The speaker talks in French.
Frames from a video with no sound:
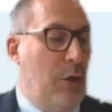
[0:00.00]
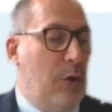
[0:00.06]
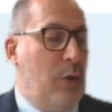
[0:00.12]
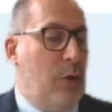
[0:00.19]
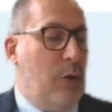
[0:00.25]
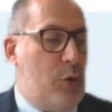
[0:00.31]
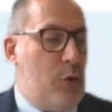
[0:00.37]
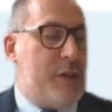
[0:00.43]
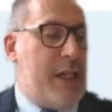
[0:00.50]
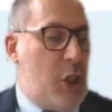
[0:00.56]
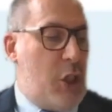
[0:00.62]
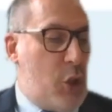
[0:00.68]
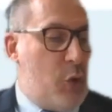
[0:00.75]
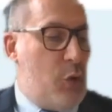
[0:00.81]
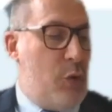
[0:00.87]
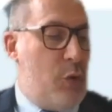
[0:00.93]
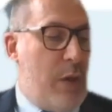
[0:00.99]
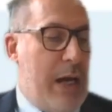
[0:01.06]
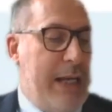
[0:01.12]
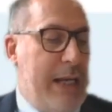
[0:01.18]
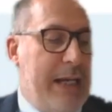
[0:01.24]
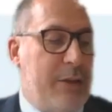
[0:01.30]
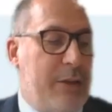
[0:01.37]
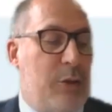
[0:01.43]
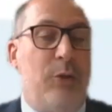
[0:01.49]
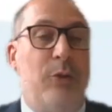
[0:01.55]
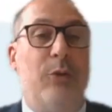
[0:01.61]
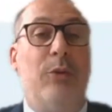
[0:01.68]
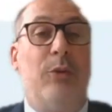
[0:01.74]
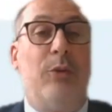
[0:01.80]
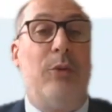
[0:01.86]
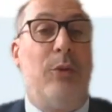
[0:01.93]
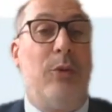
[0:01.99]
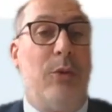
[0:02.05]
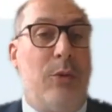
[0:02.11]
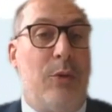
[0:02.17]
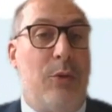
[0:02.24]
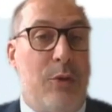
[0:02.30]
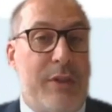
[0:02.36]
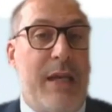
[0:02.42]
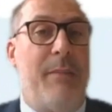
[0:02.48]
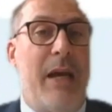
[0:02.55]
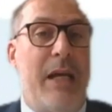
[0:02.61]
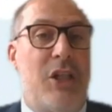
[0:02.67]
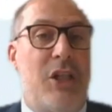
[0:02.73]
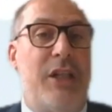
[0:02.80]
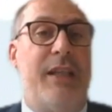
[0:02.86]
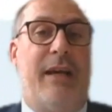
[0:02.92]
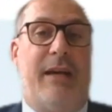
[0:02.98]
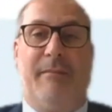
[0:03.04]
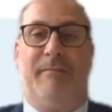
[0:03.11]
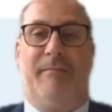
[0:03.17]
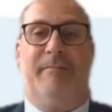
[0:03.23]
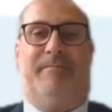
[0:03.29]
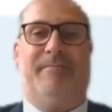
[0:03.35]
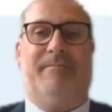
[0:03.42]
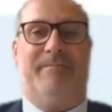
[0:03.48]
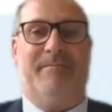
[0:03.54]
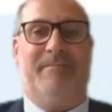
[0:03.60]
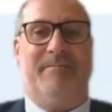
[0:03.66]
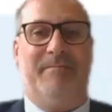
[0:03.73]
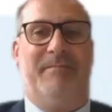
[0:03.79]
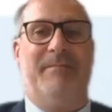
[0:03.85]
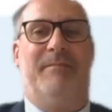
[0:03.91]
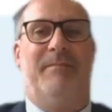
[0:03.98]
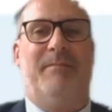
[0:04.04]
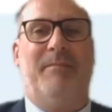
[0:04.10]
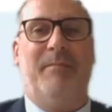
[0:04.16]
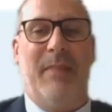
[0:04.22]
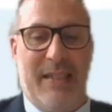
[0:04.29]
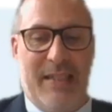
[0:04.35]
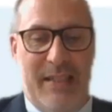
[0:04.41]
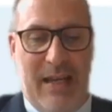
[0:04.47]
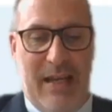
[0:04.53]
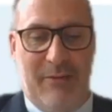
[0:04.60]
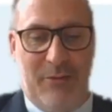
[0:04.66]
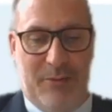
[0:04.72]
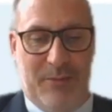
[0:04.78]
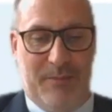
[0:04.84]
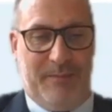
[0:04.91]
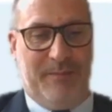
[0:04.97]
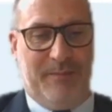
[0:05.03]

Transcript: go seichu arigato gozamashita. Merci à vous.